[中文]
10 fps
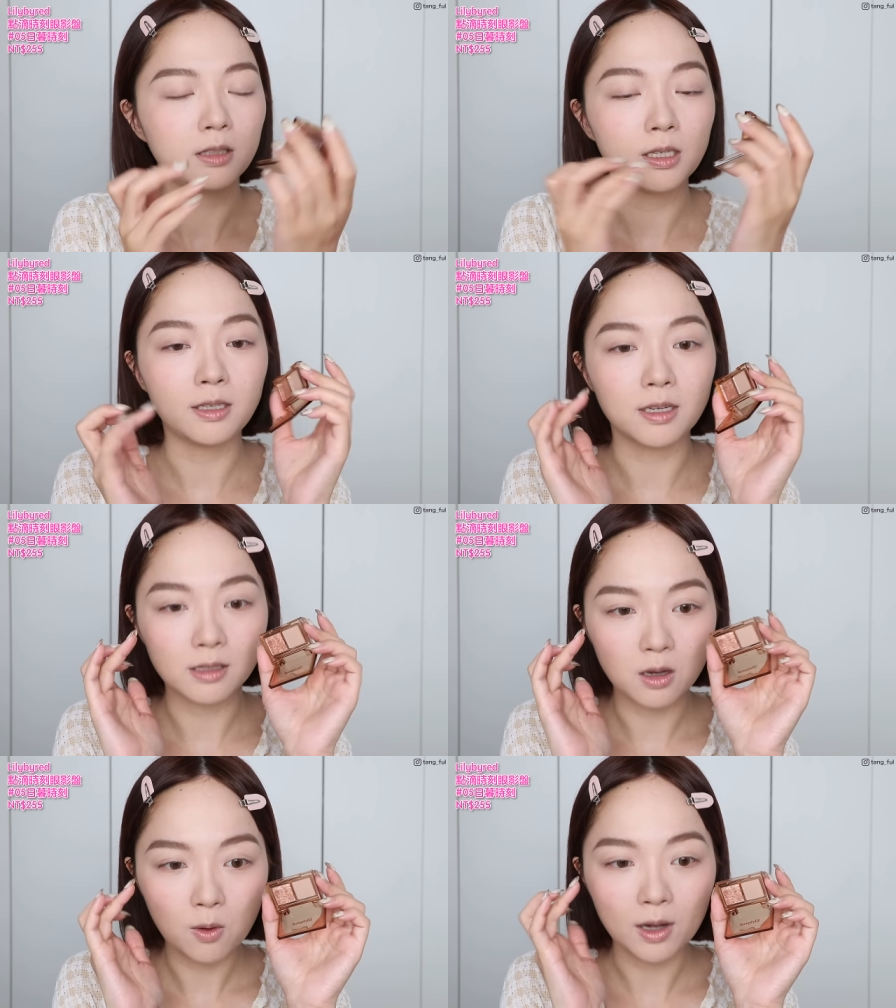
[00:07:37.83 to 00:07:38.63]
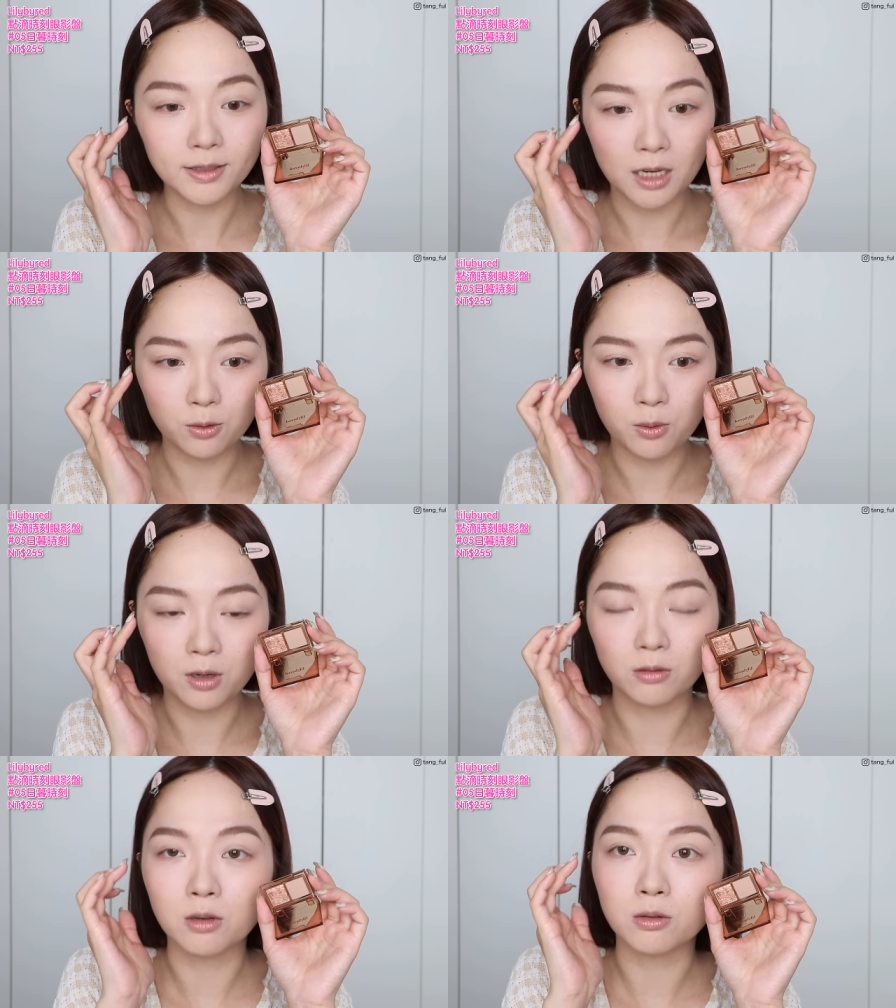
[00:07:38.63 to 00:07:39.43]
这个颜色画起来就会
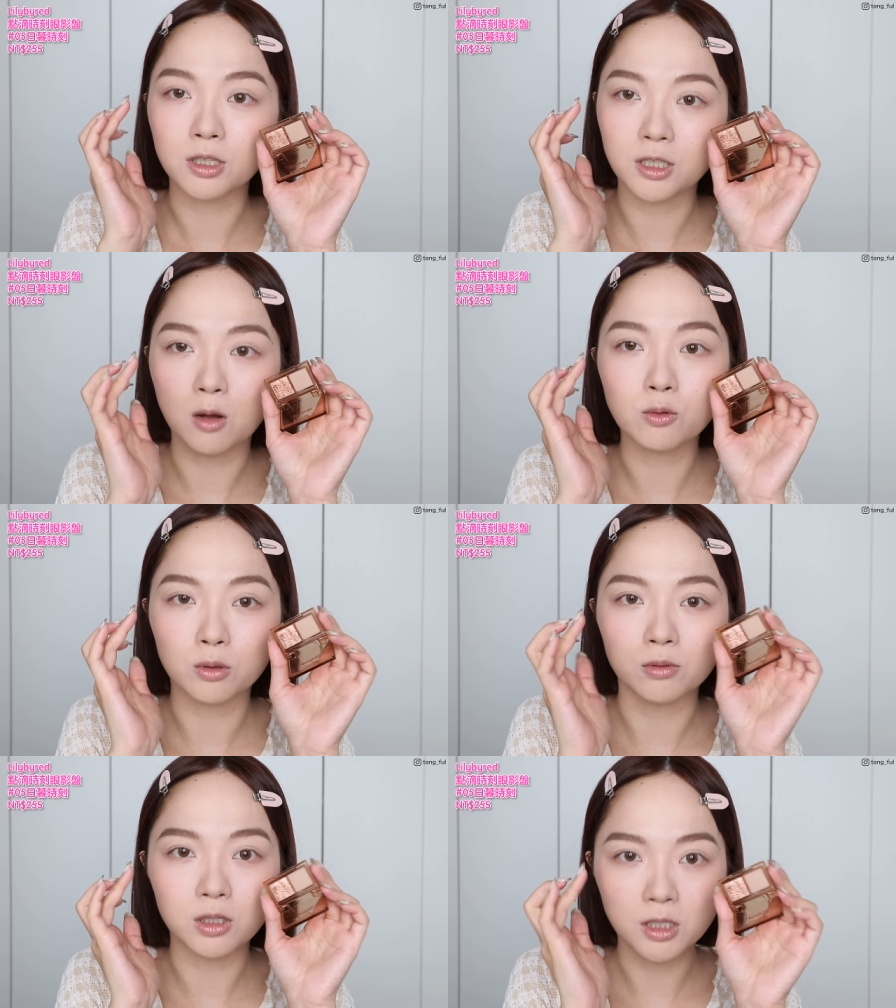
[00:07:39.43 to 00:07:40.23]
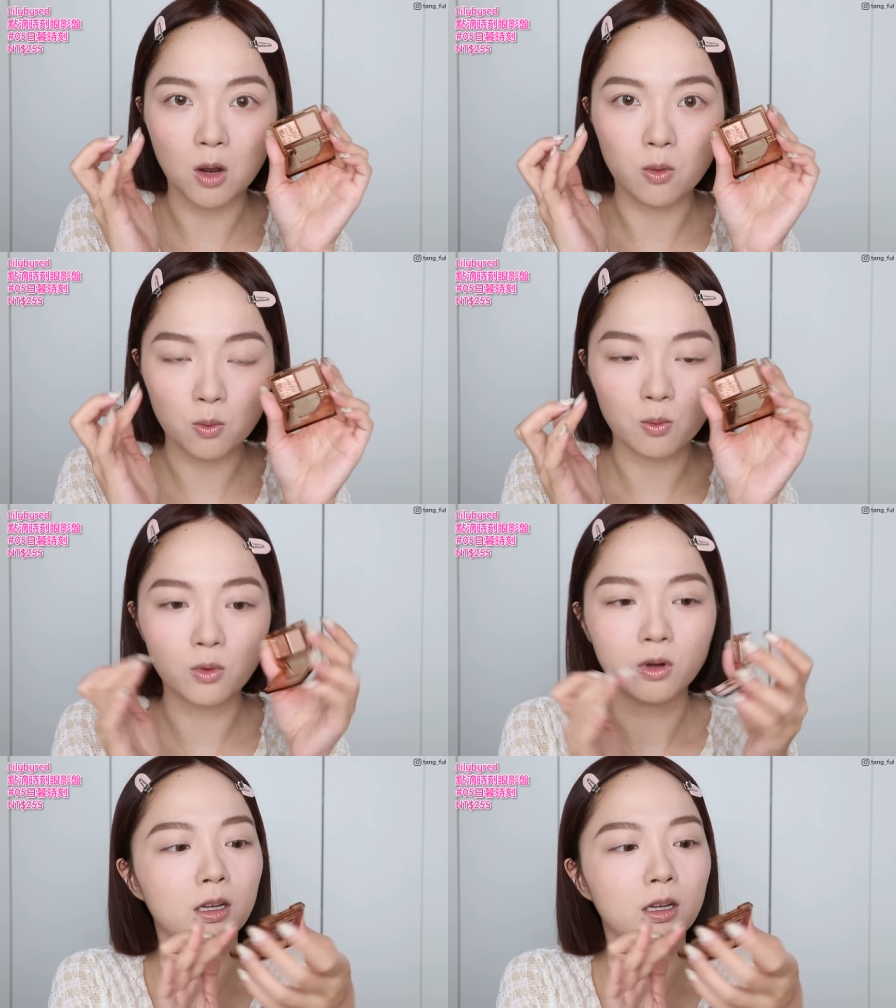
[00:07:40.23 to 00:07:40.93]
有那种消肿的效果。